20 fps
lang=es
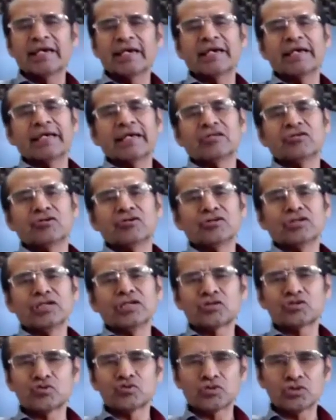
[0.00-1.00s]
eh, dónde
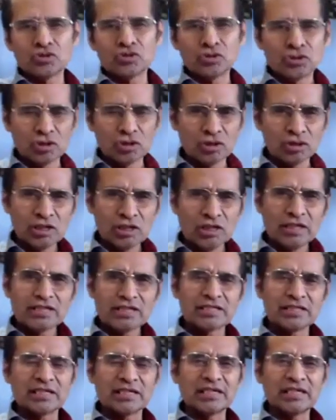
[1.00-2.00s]
estudió,
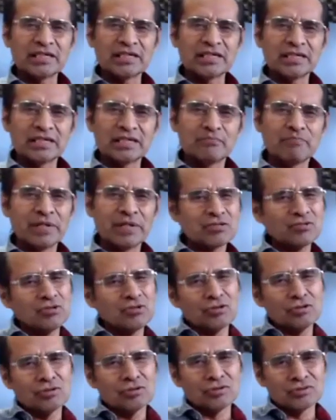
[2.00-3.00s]
si
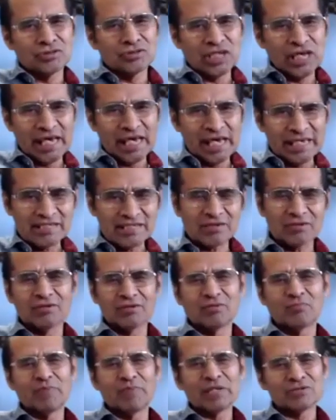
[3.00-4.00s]
pasó con seis
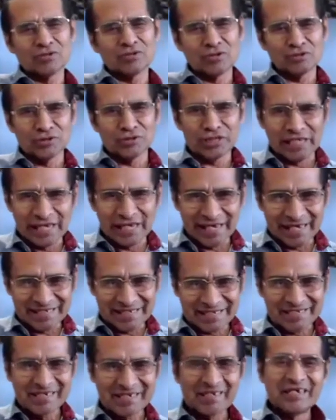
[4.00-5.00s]
o pasó con
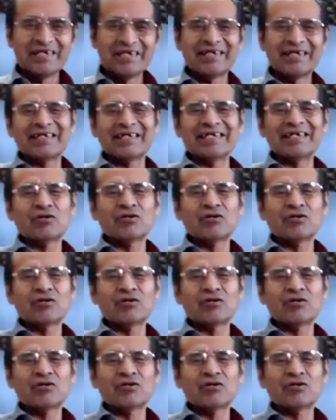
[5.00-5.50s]
diez, y